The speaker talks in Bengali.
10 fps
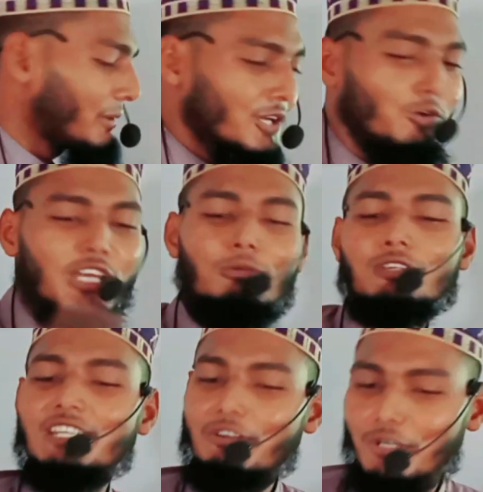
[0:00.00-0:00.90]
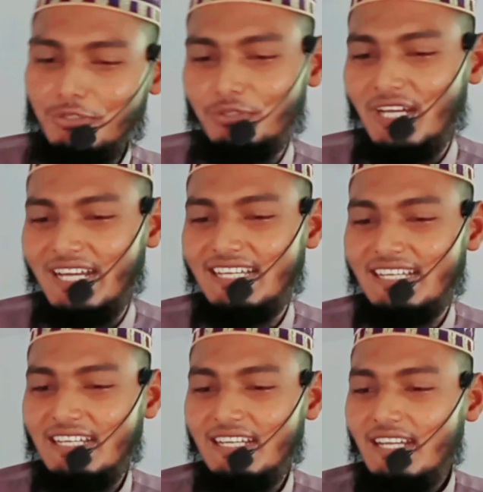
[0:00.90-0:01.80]
আমাকে কথা বলতে দেওয়া হতো না
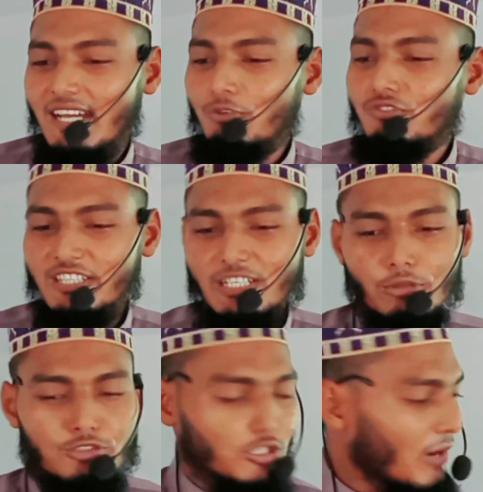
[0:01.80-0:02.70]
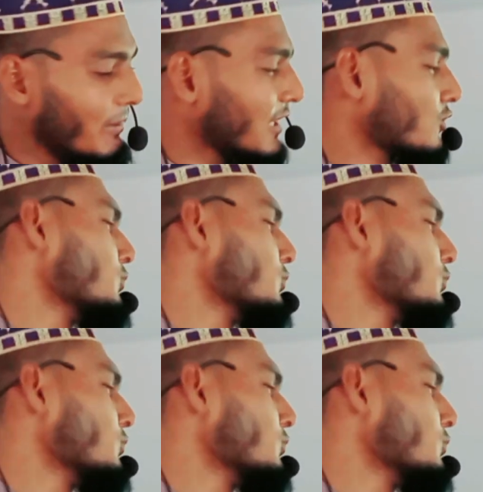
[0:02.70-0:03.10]
উস্তাদরা বলছিল বাবা